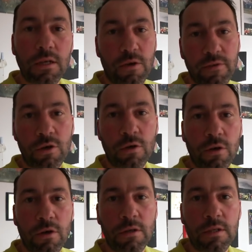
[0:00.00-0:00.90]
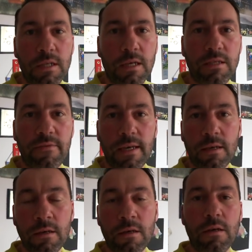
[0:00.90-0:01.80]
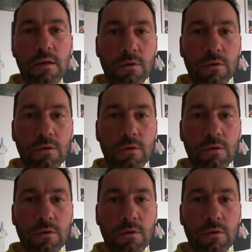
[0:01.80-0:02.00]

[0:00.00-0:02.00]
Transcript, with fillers: Ich hoffe, ich konnte euer Interesse wecken